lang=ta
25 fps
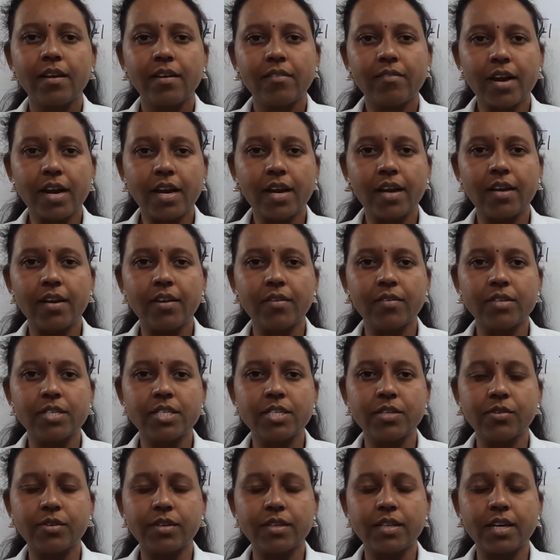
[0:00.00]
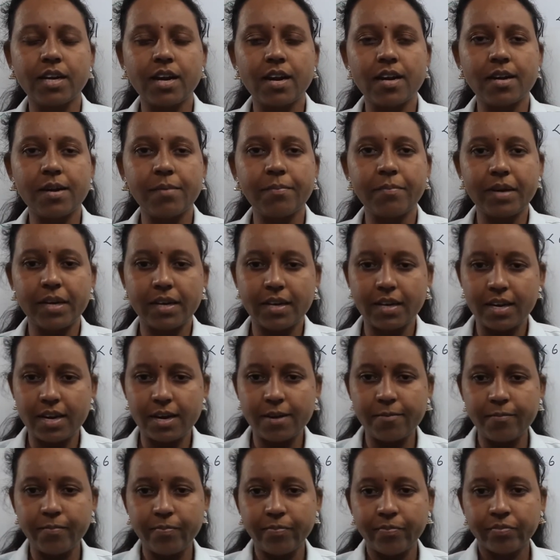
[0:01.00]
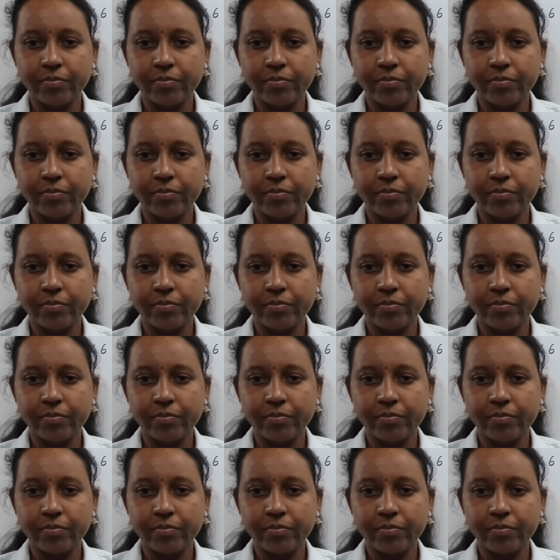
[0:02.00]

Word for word: வாங்க என்ன கொஸ்டின் கொடுத்துருக்காங்கன்னு பார்க்கலாம்